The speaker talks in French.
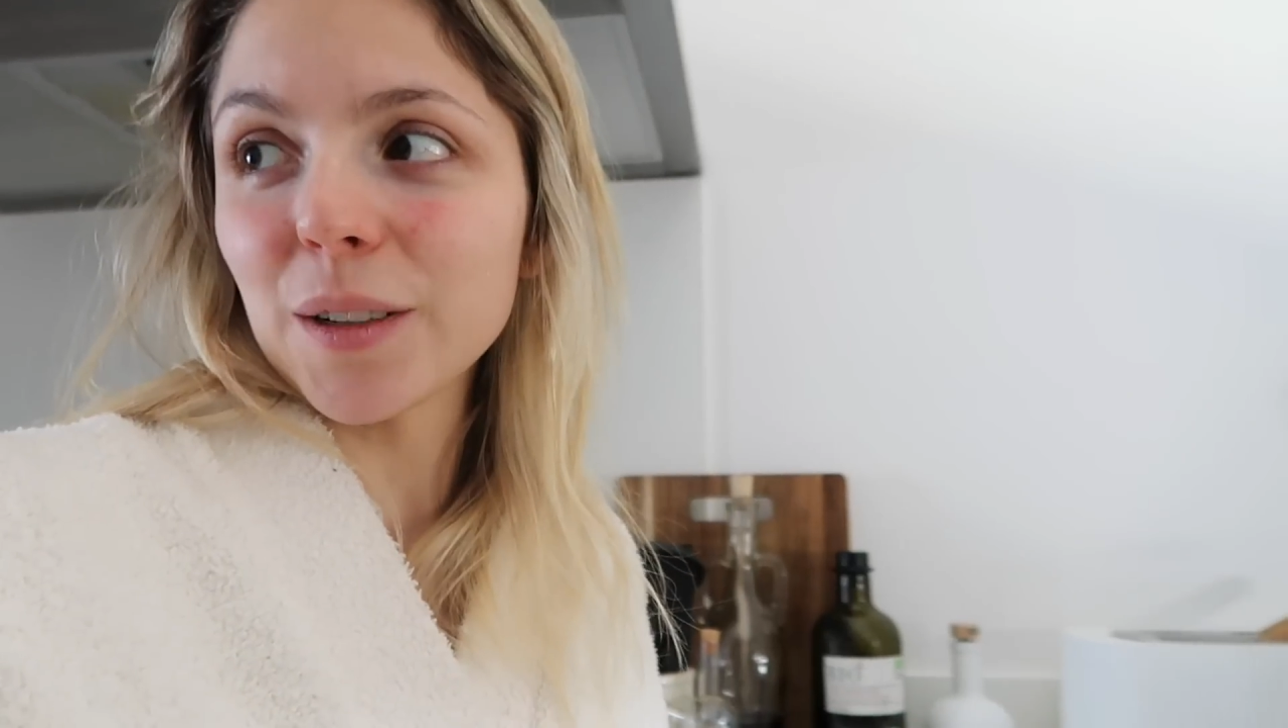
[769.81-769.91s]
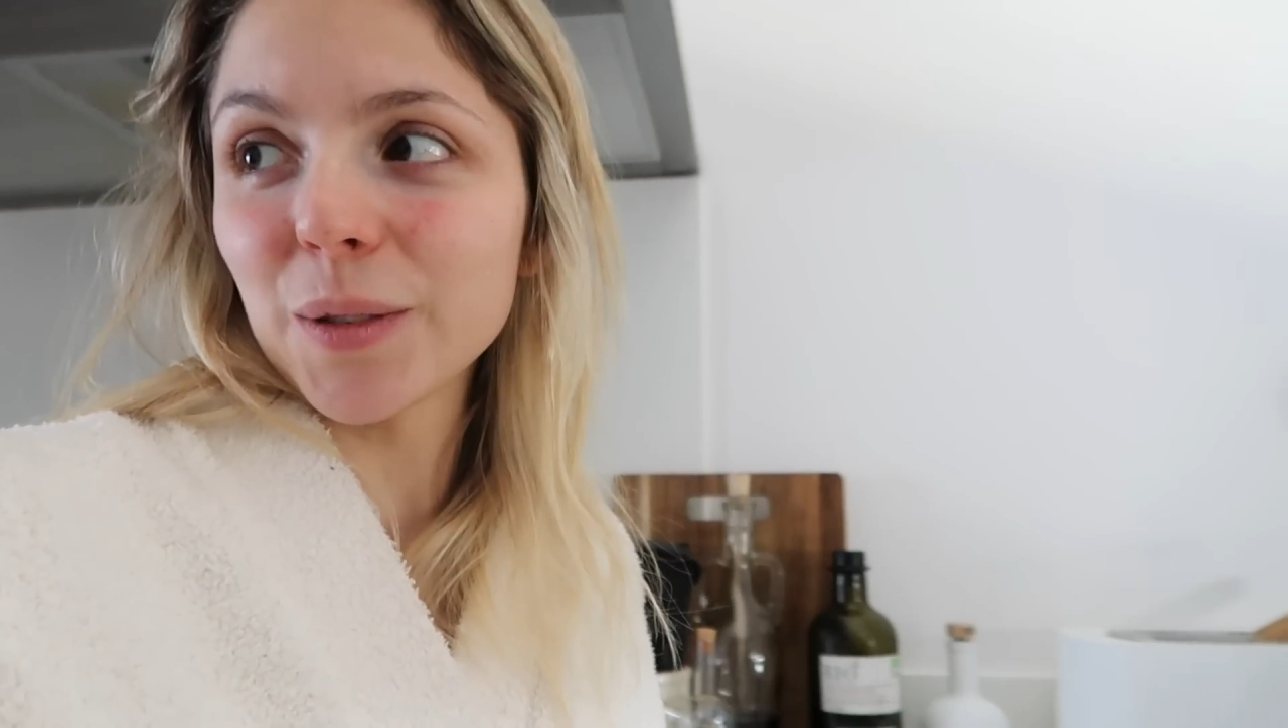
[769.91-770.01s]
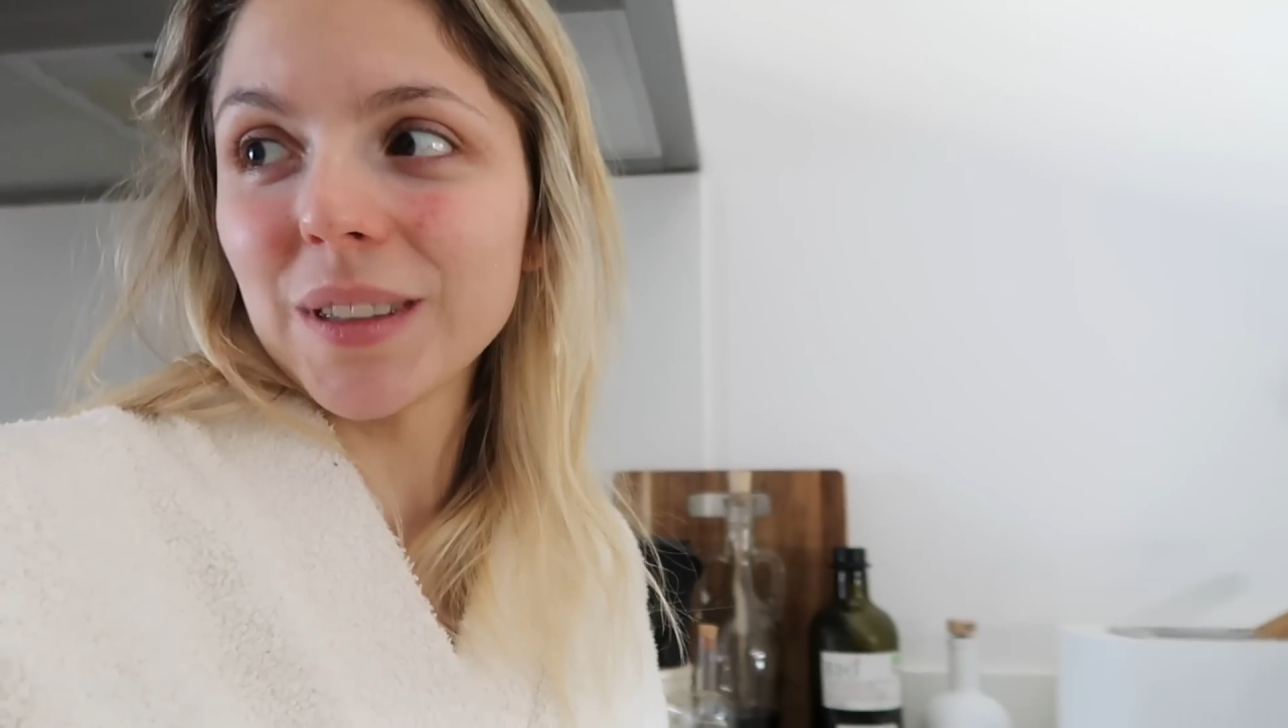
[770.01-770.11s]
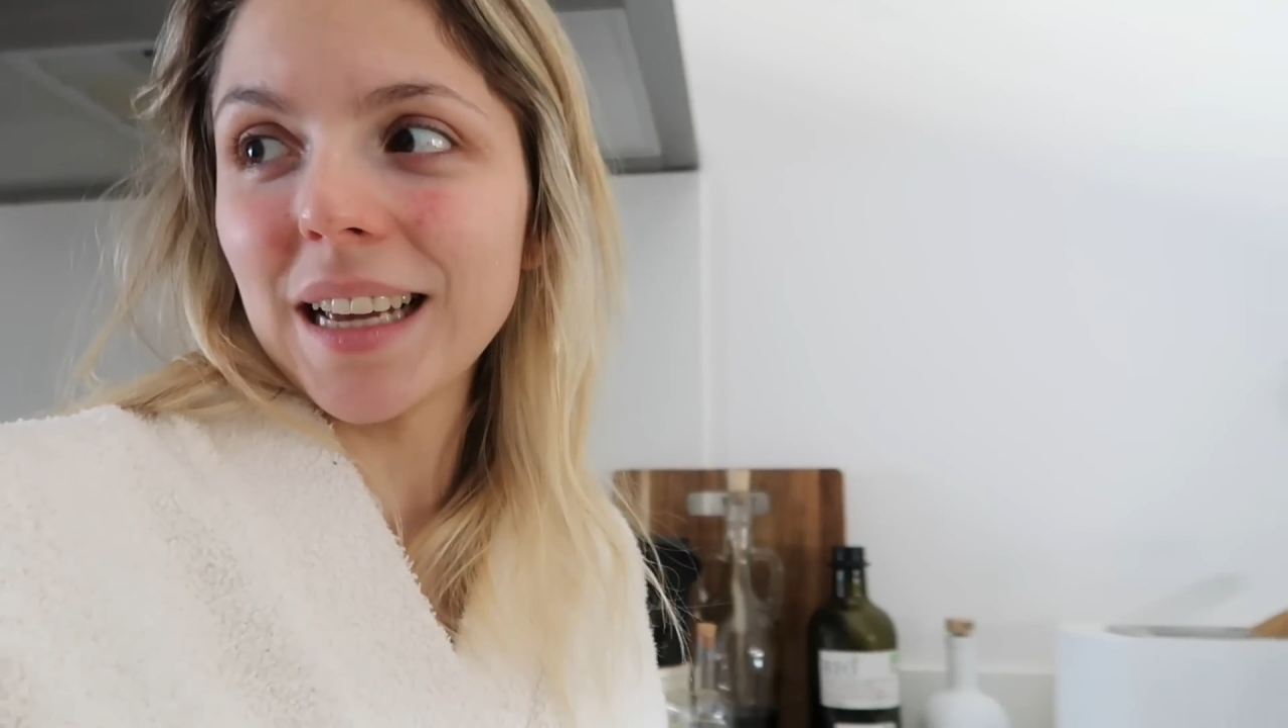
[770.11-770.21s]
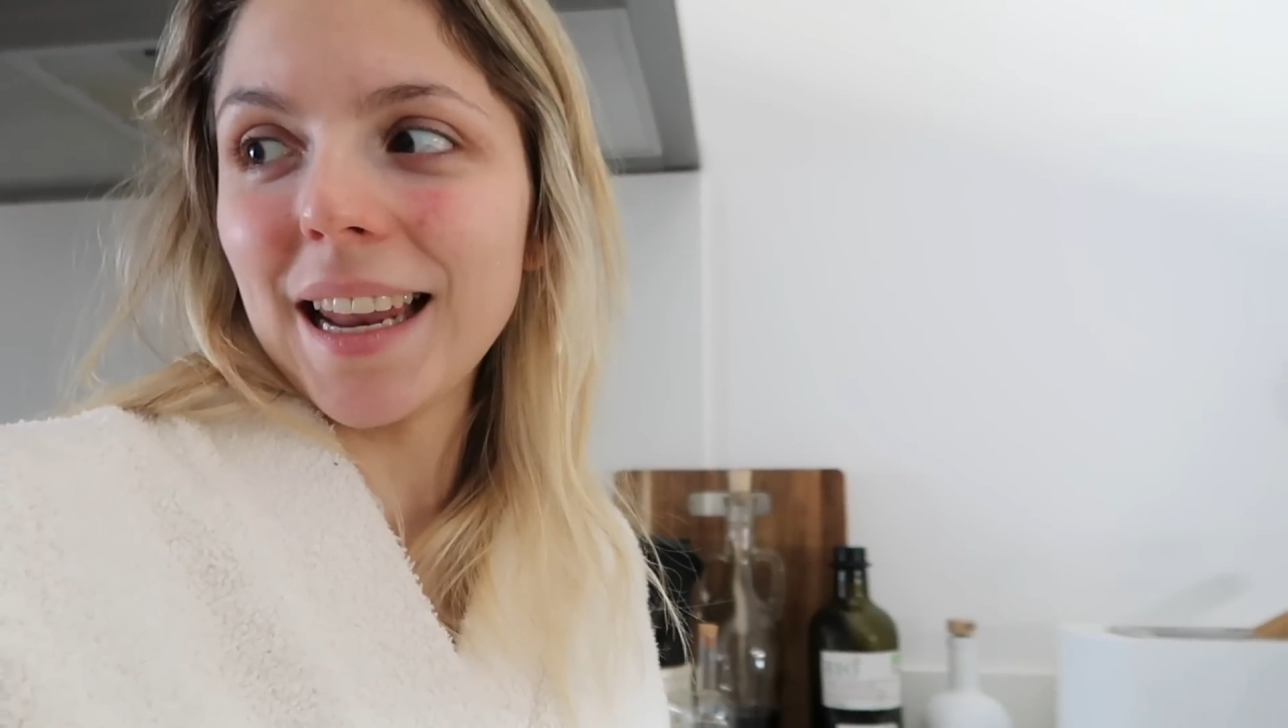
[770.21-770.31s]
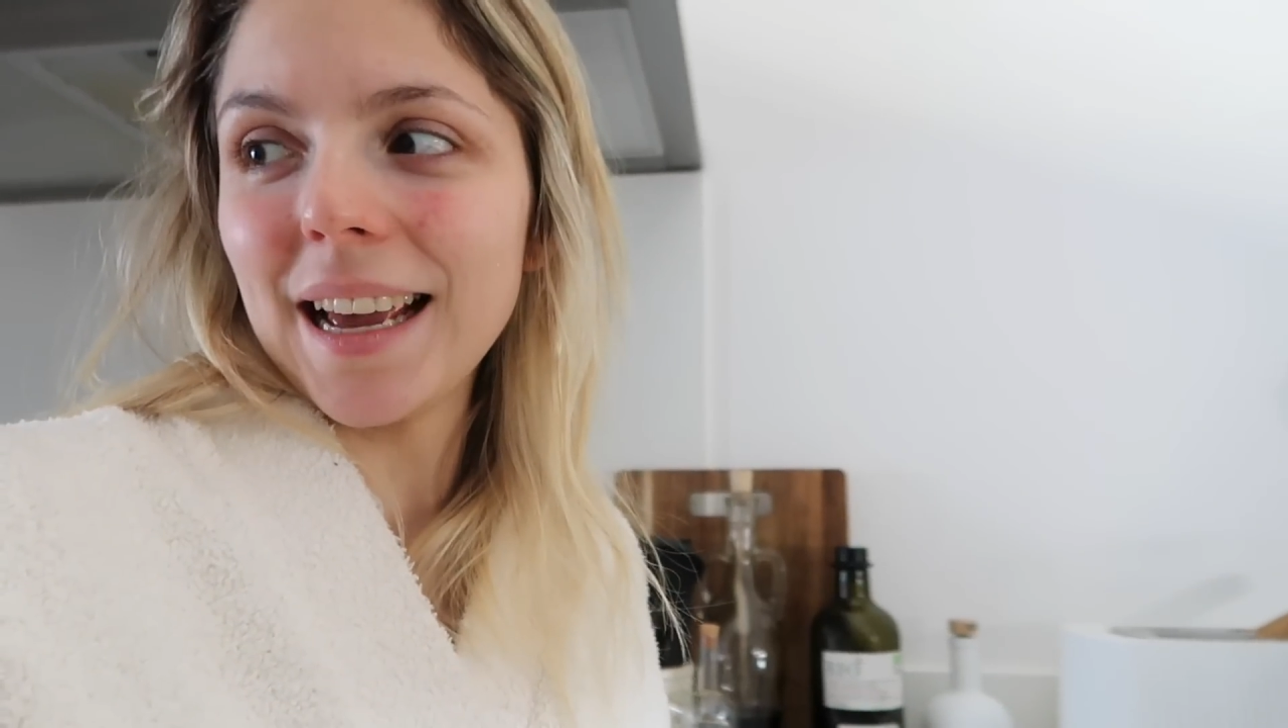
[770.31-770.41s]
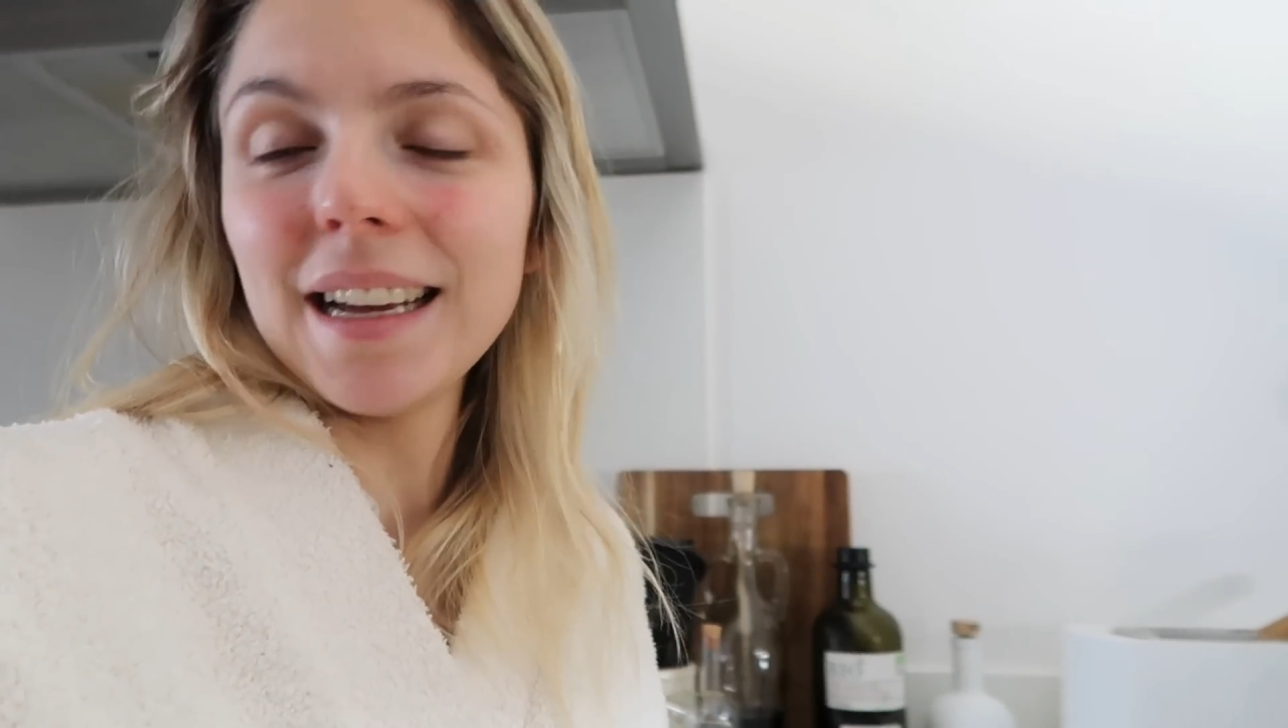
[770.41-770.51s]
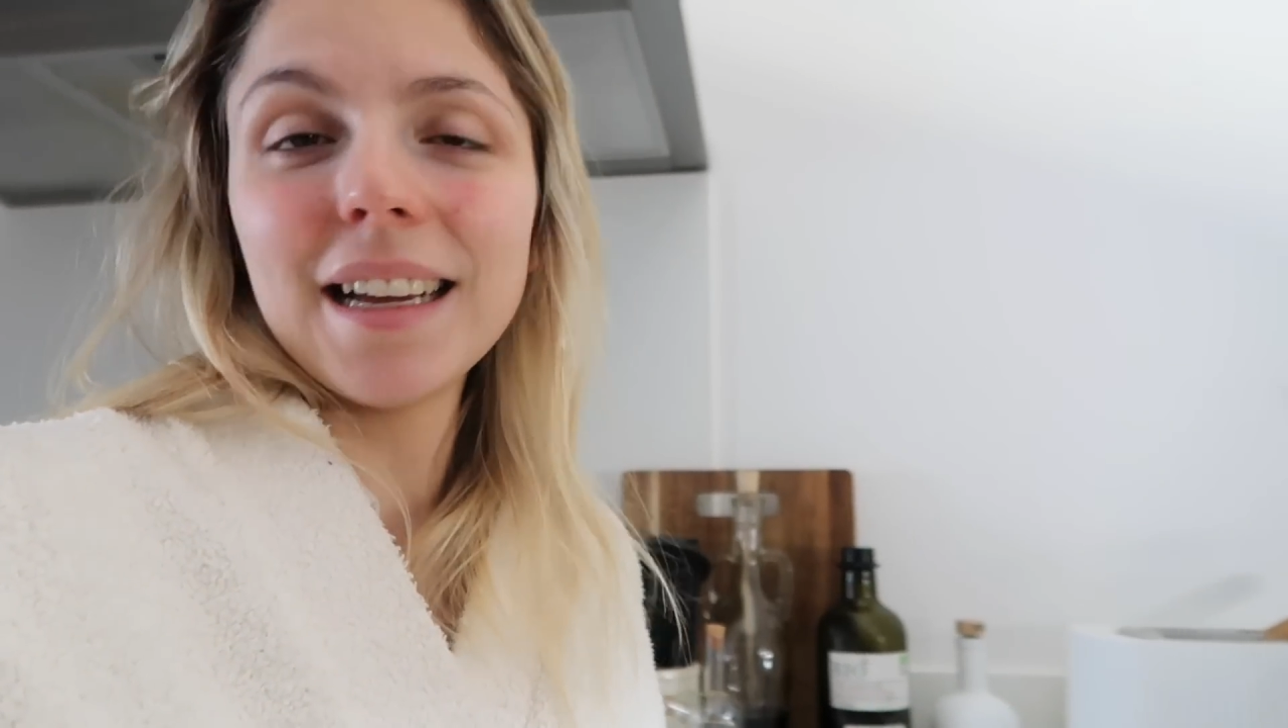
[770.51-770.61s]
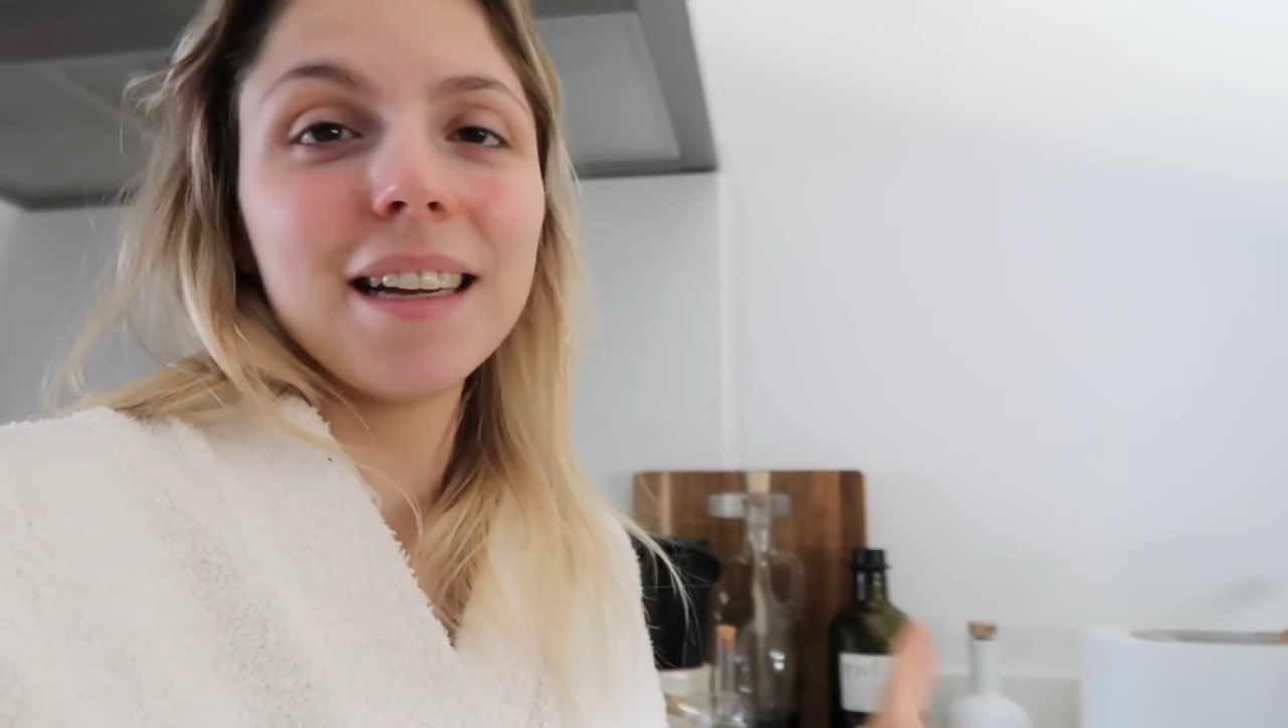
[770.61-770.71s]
quand on y allait.